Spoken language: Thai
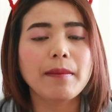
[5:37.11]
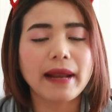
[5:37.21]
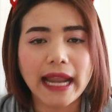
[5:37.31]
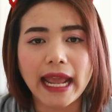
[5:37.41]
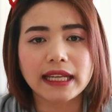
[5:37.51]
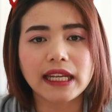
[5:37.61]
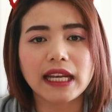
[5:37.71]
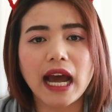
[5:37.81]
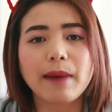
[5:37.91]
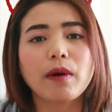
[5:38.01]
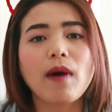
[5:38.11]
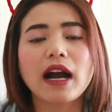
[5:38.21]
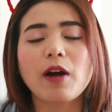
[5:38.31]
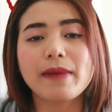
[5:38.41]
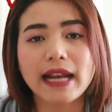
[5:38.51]
แผนกนี้นะคะ เพราะว่า
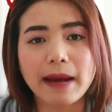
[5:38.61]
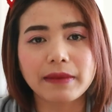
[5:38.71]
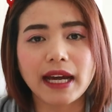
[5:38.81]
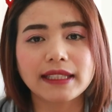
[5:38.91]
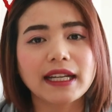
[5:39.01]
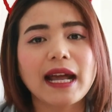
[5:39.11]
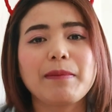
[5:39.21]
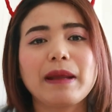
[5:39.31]
เขาไม่รับนะคะ ถ้าใคร